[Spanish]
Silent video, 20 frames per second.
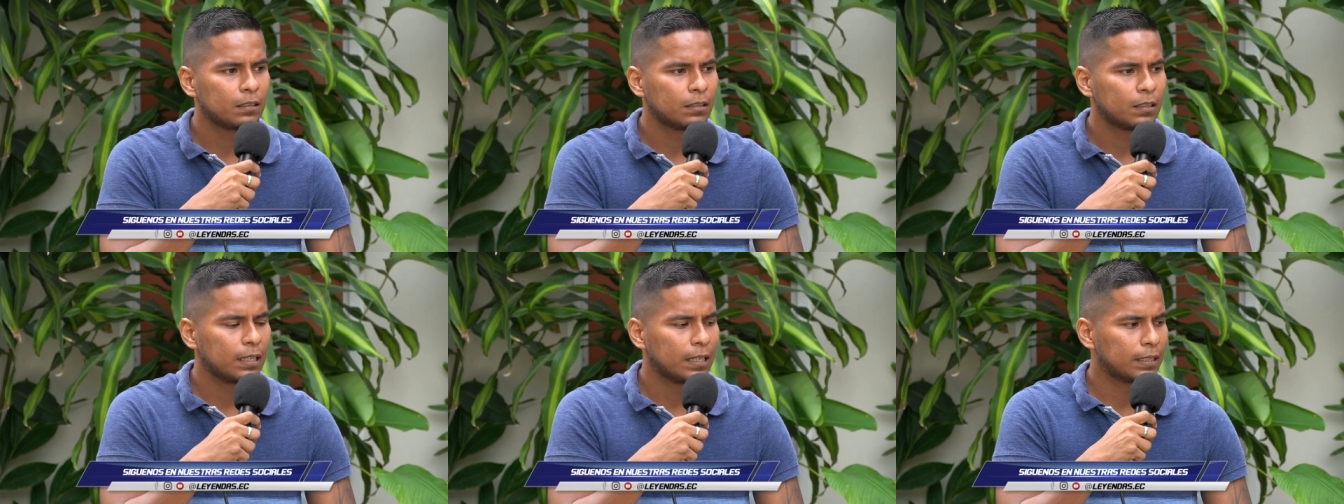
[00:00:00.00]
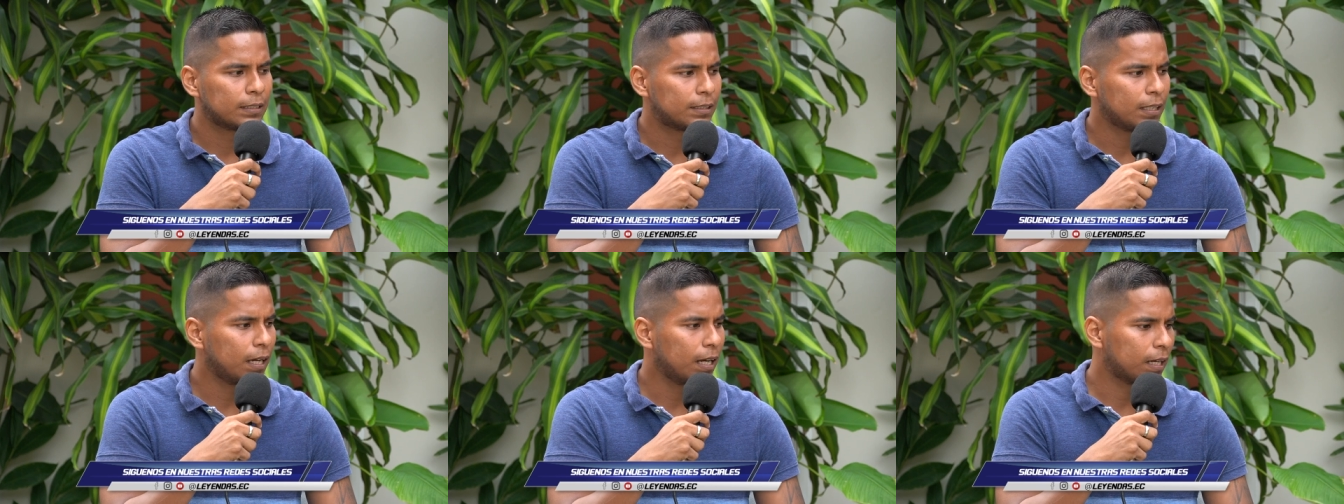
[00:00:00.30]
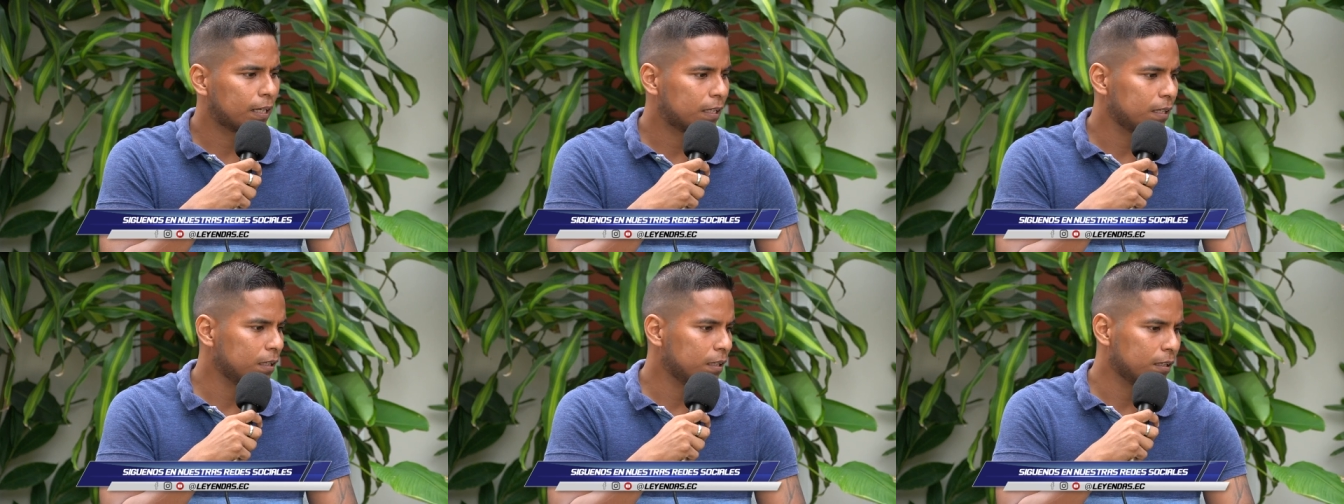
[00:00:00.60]
está
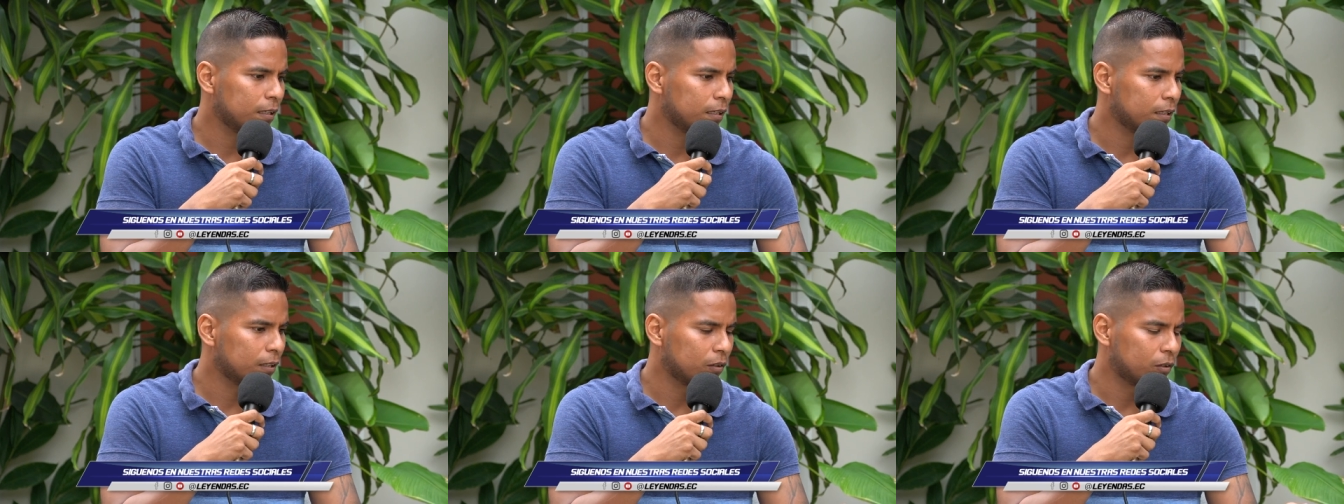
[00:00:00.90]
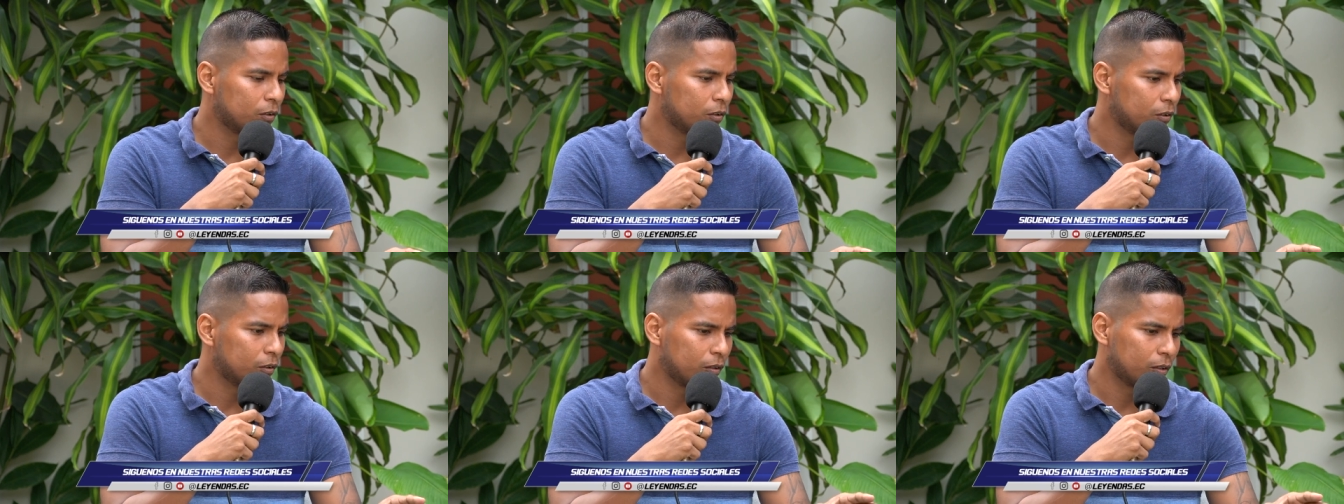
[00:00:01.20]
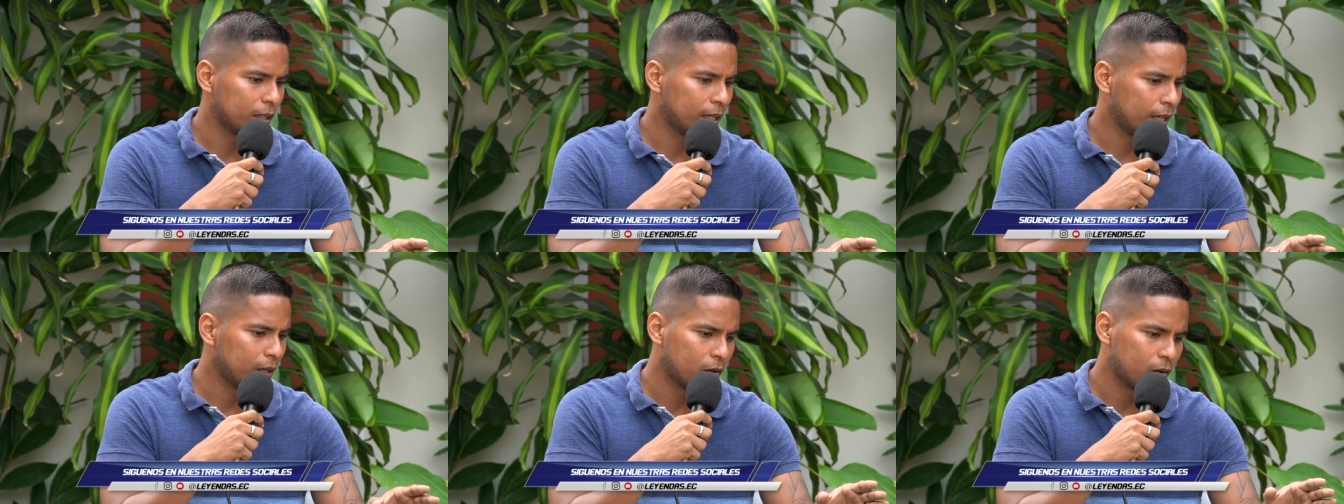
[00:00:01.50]
aquí o,
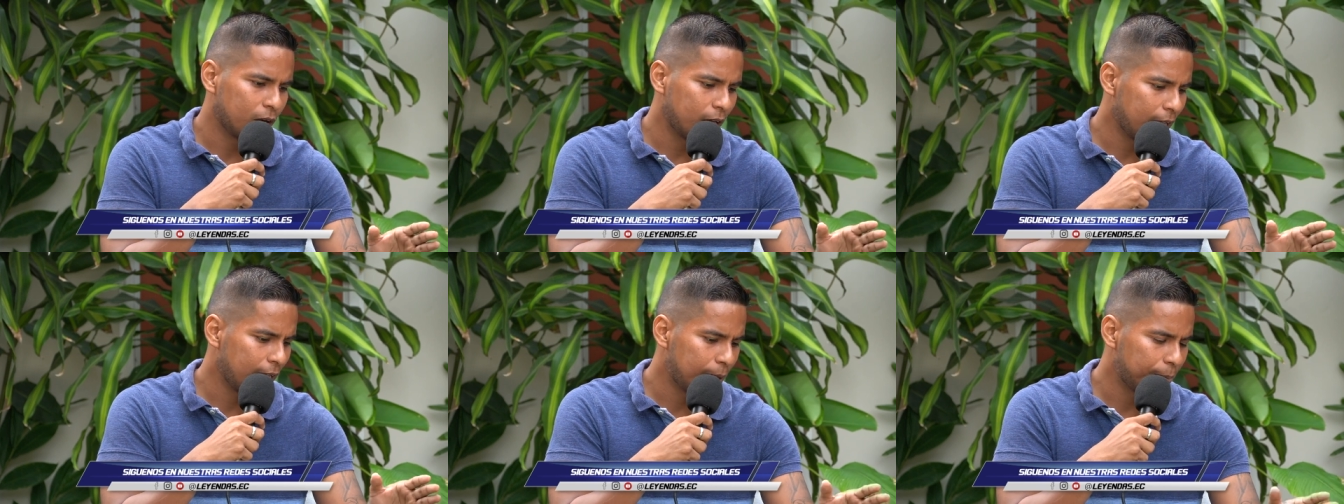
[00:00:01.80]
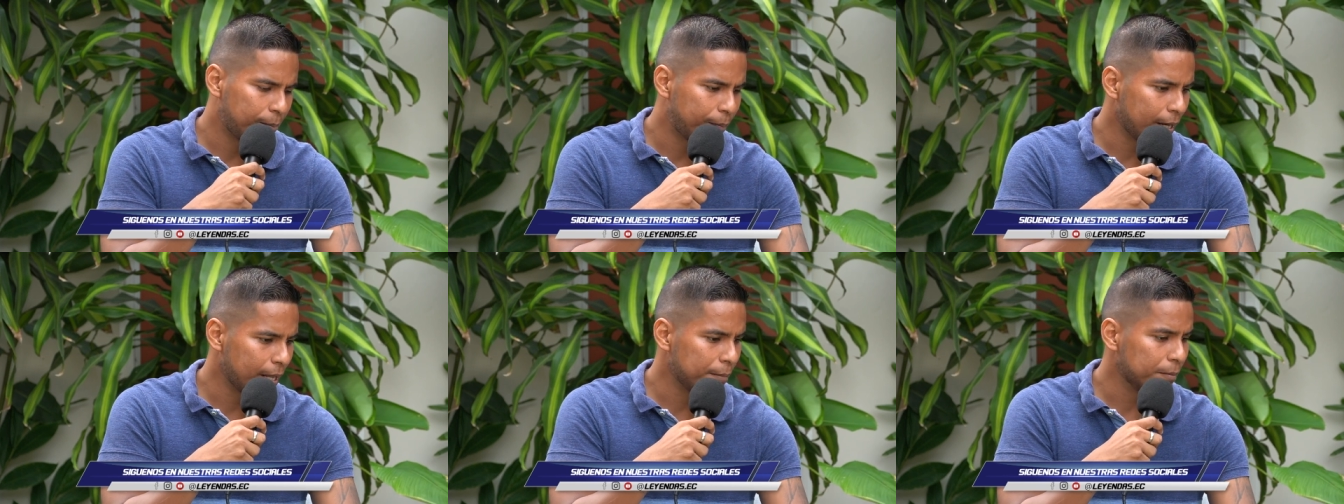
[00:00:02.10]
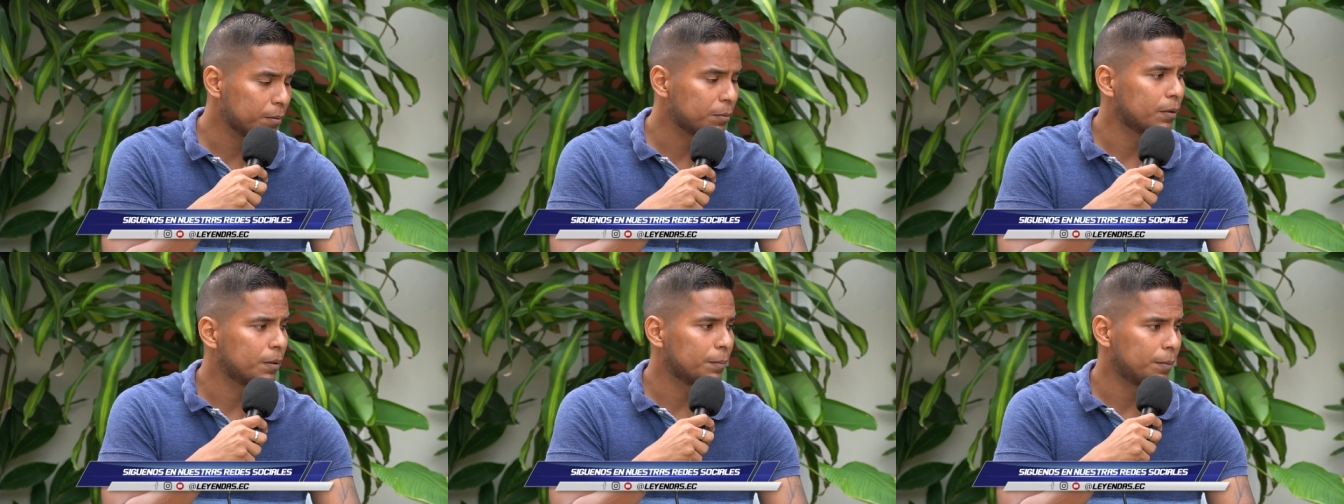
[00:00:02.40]
es el
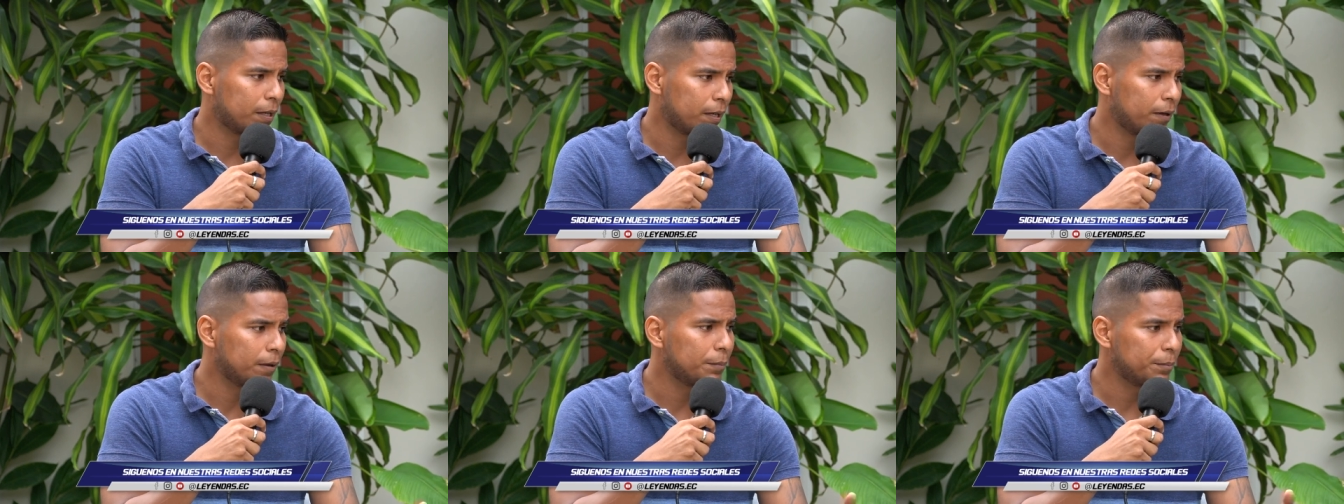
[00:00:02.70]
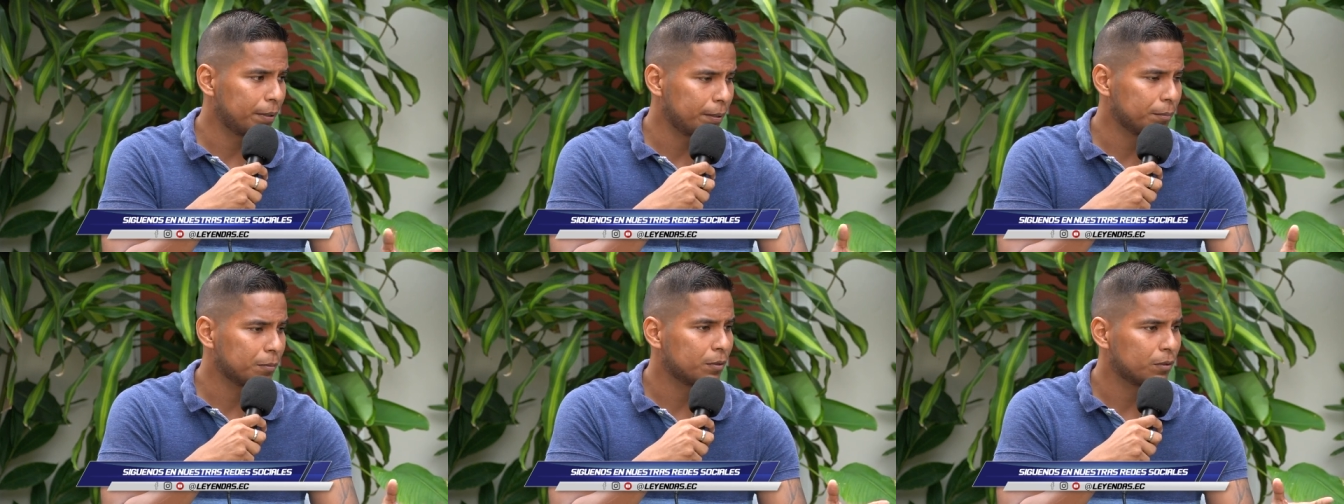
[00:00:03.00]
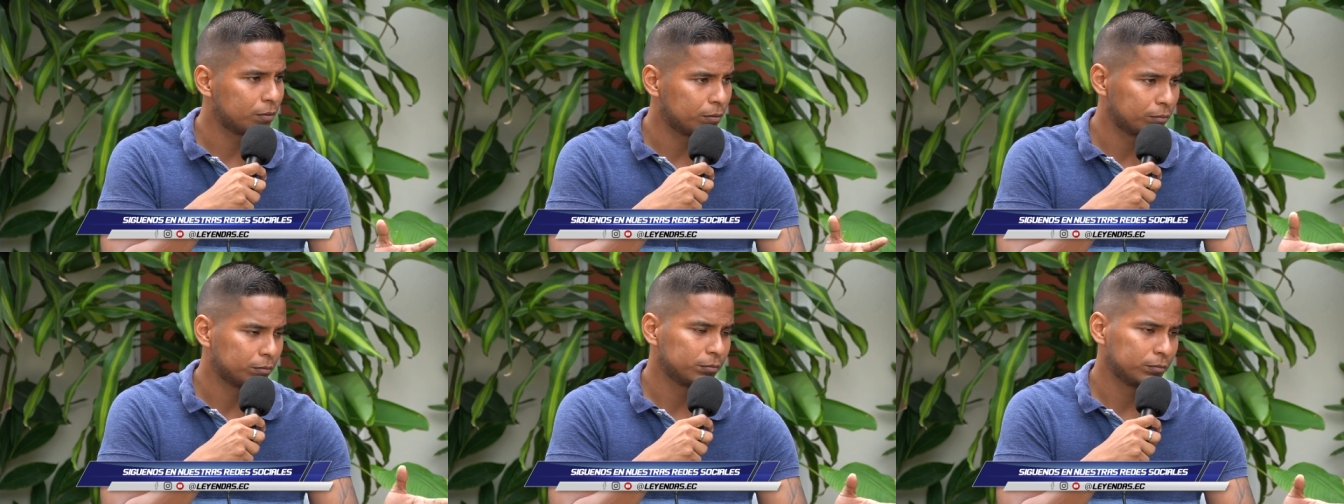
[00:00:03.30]
premio, porque pagaban
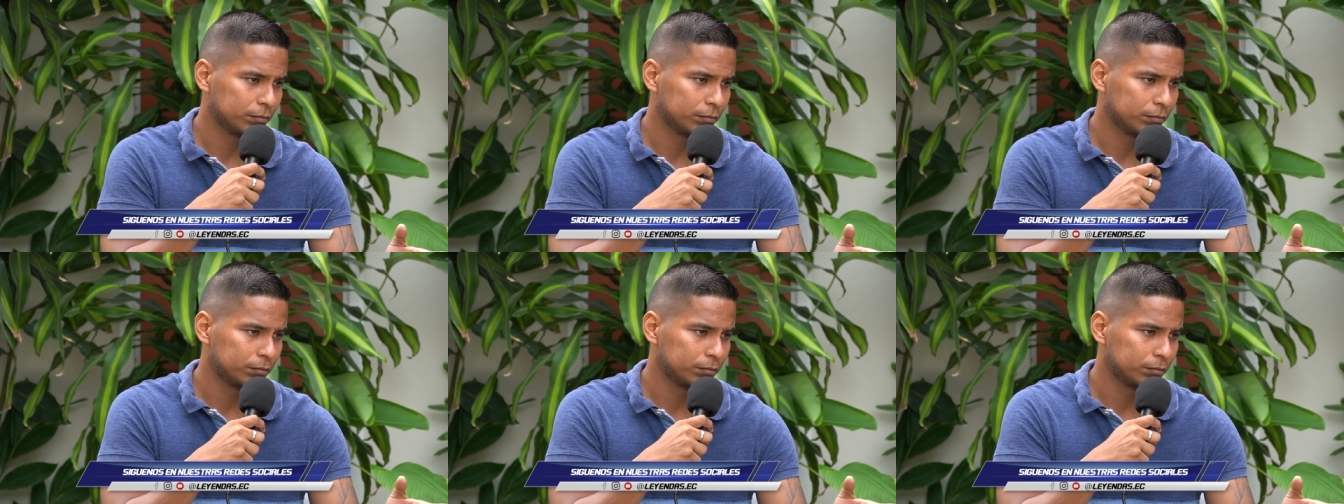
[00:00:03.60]
premios